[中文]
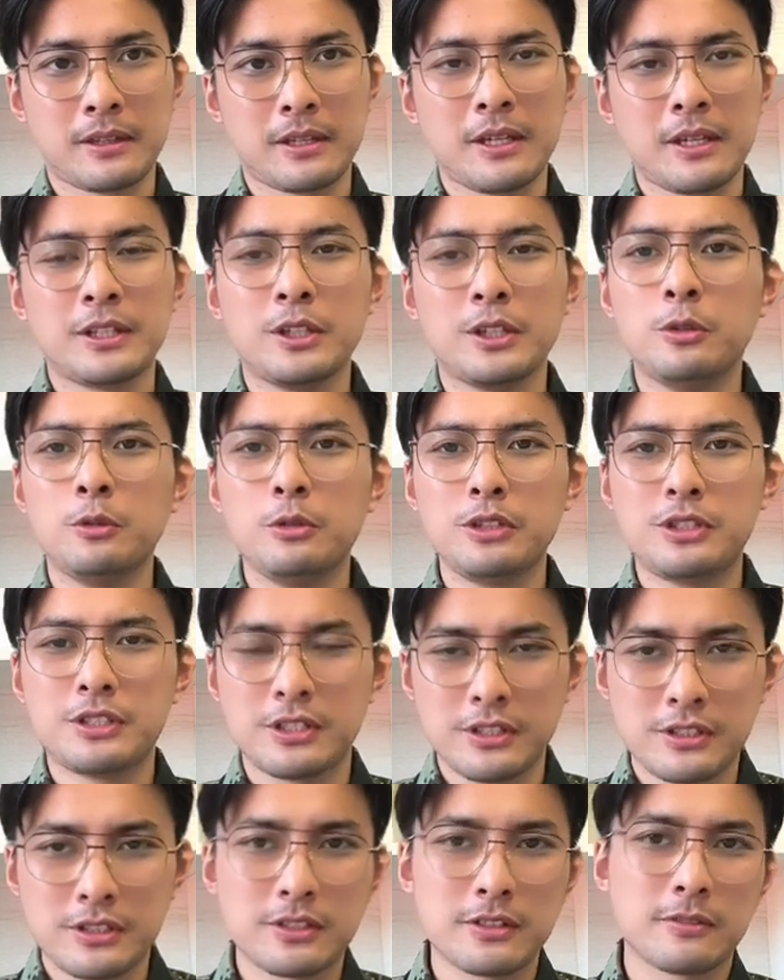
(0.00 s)
尤其
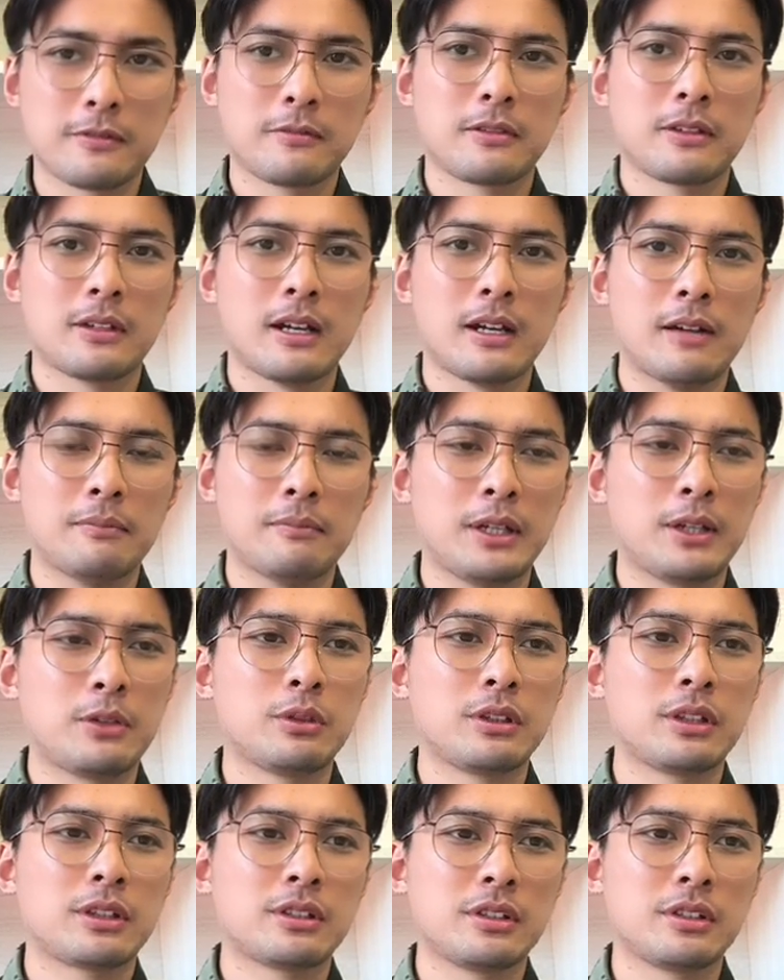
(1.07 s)
是啊美国
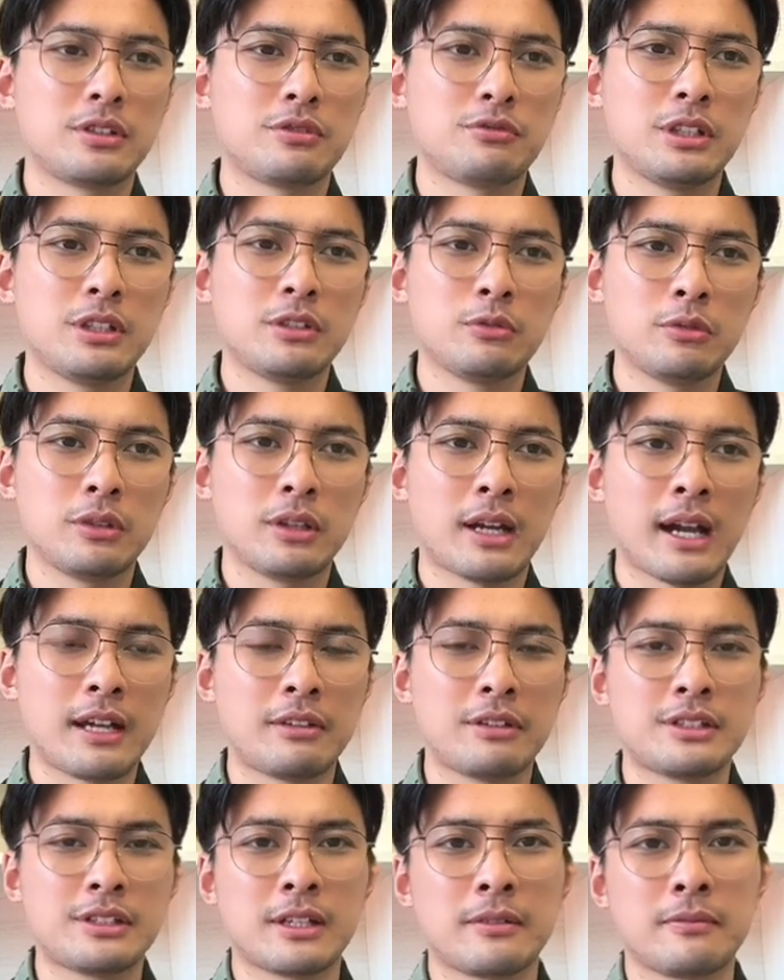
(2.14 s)
的这个军工，还有
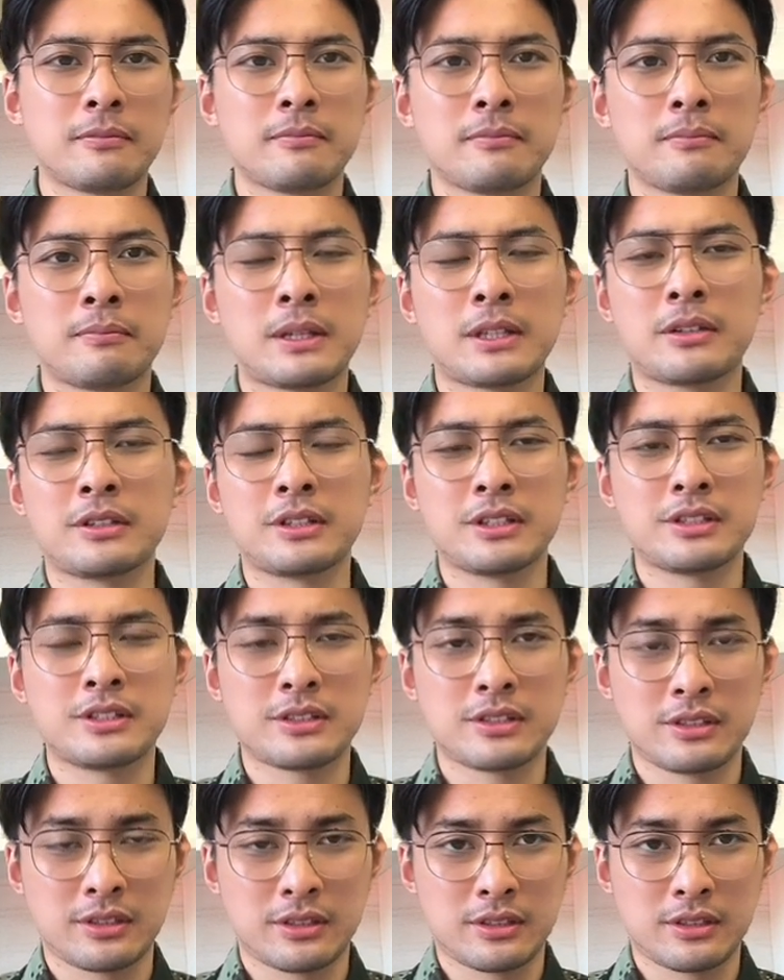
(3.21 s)
一些半导体
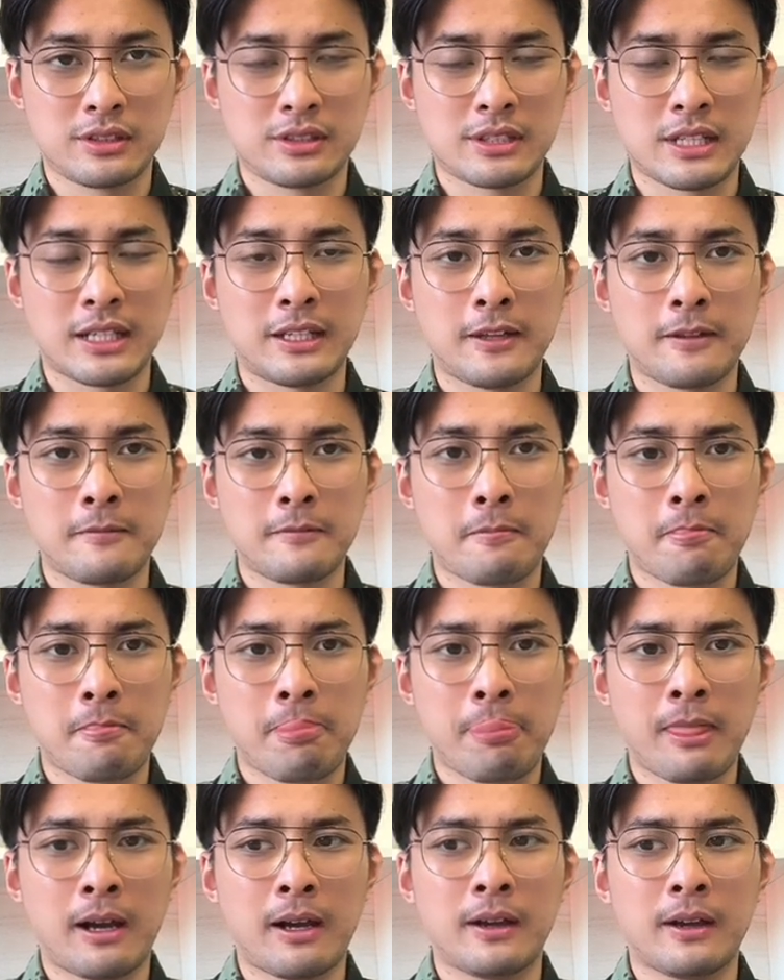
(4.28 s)
产业。
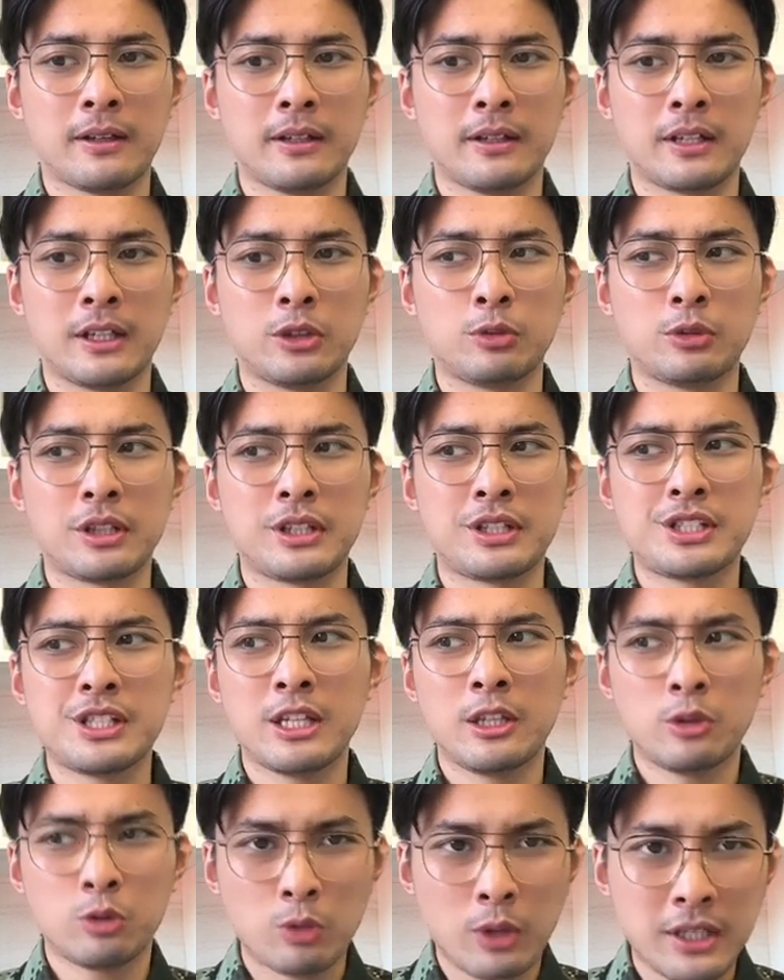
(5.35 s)
啊，和很多的
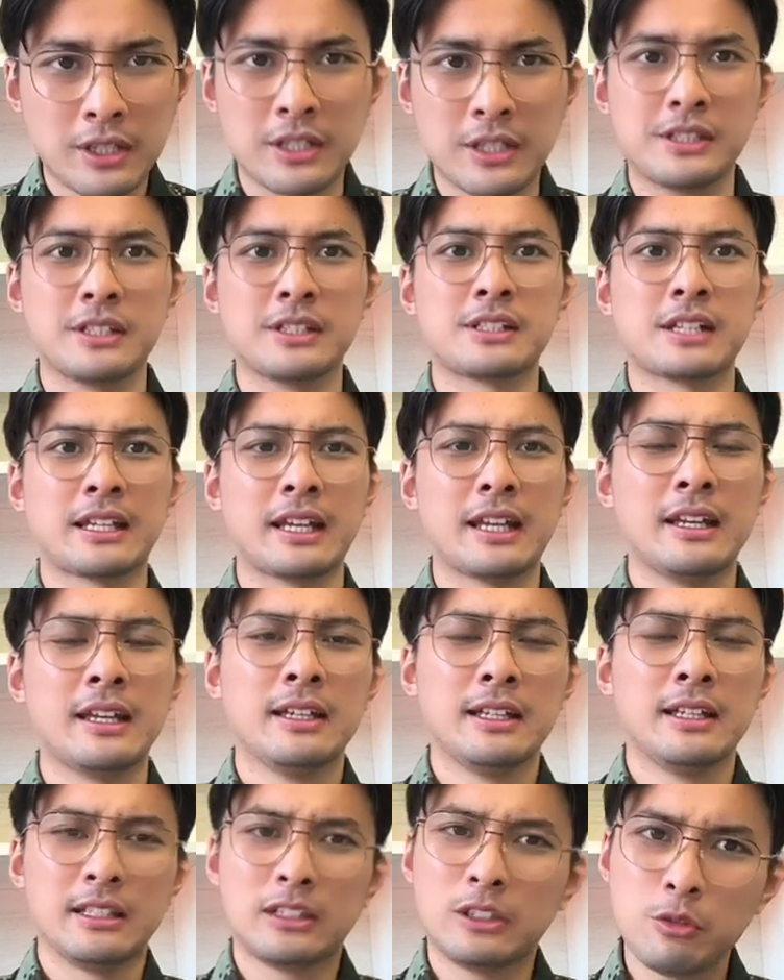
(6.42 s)
尖端科技的产业
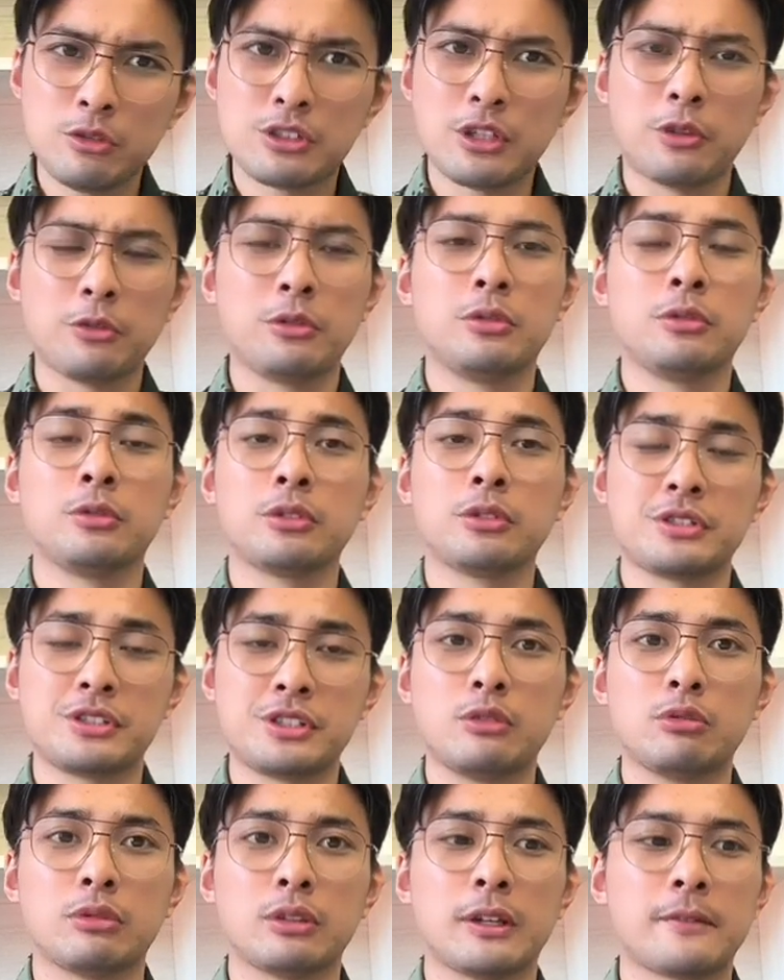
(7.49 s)
都是要用用到稀
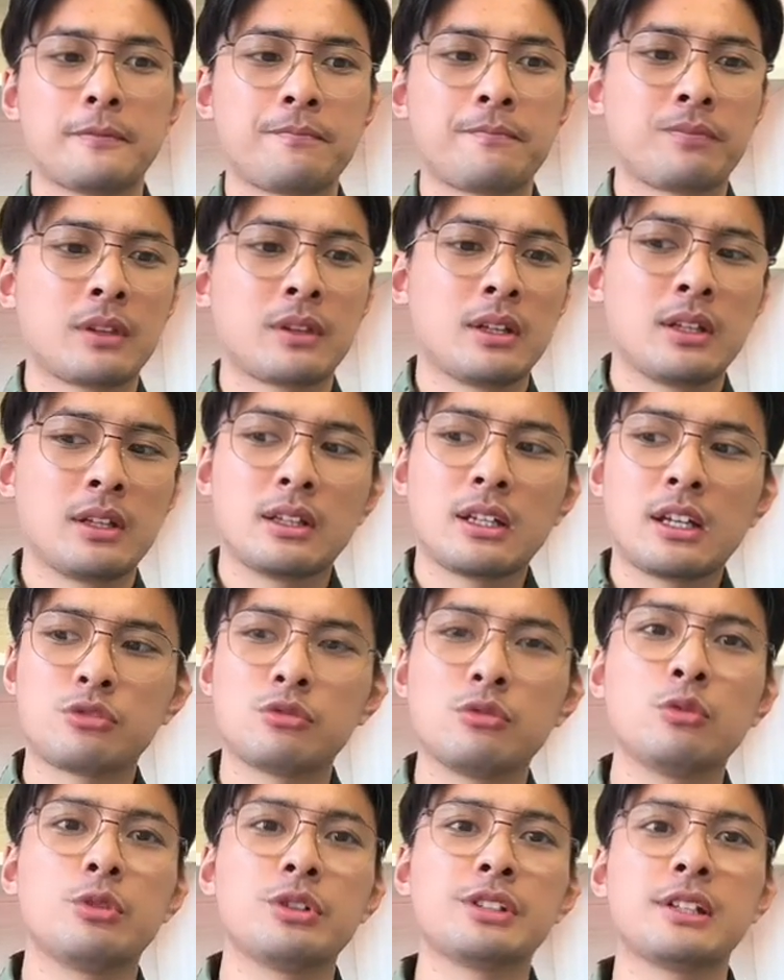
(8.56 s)
土的。那
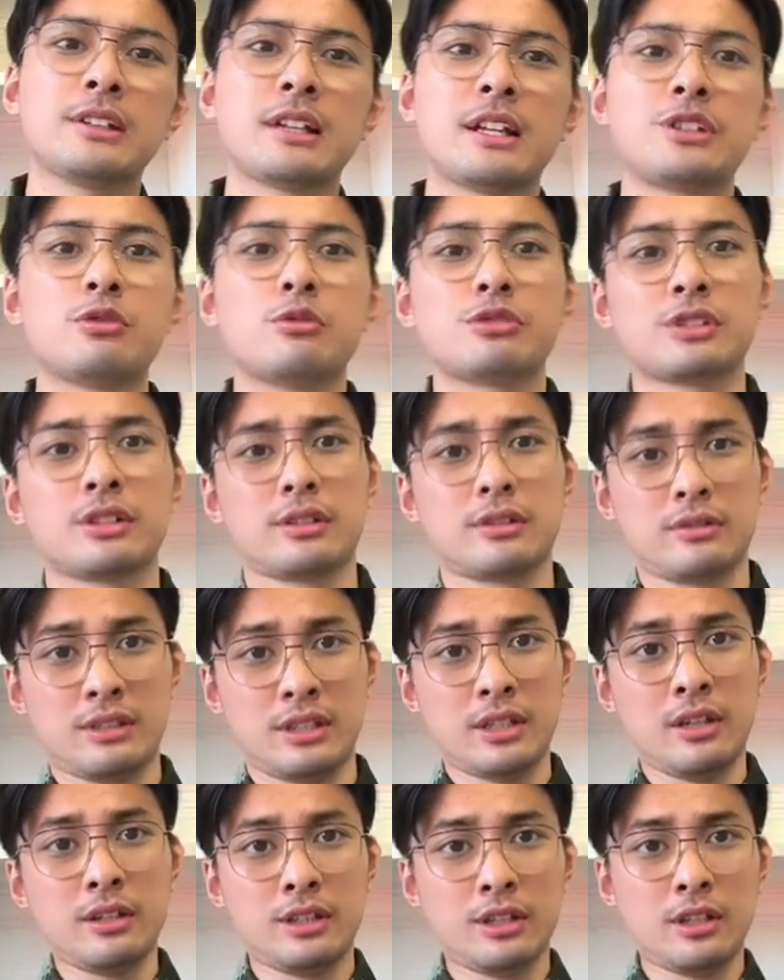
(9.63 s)
中国现在就是
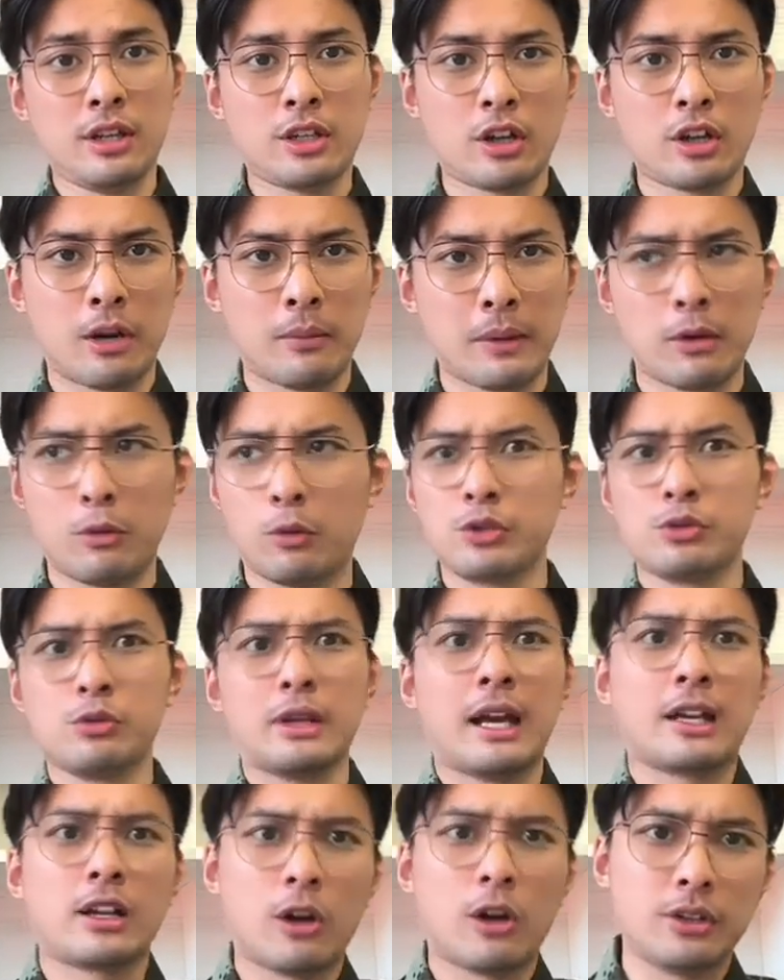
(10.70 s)
你要你要搞嘛，我就
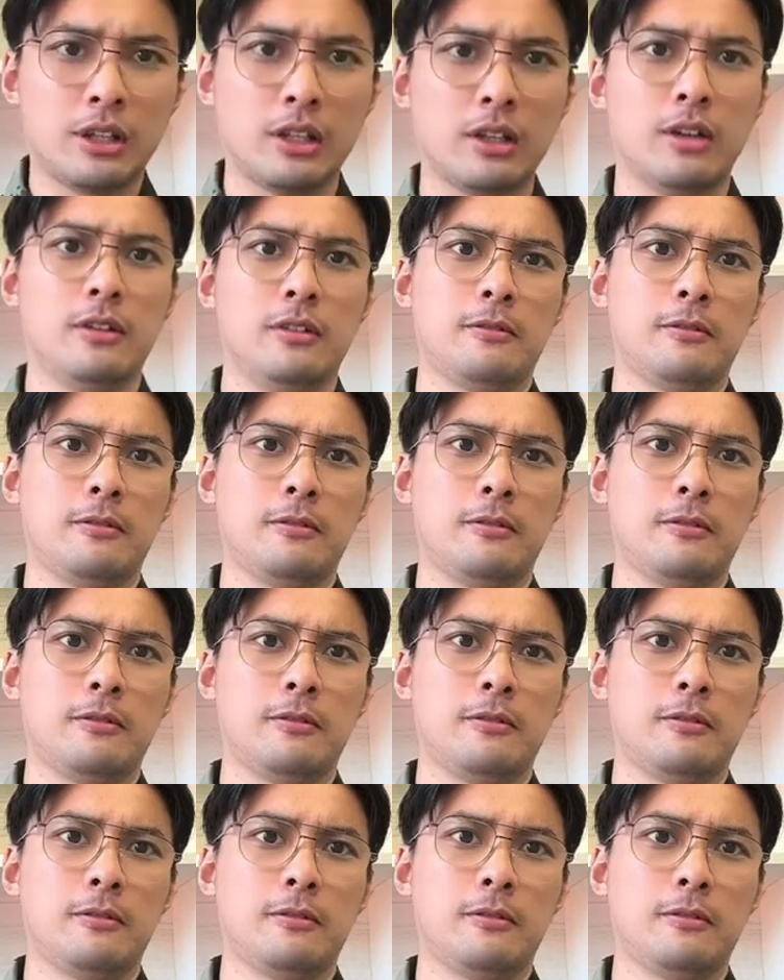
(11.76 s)
来搞你了，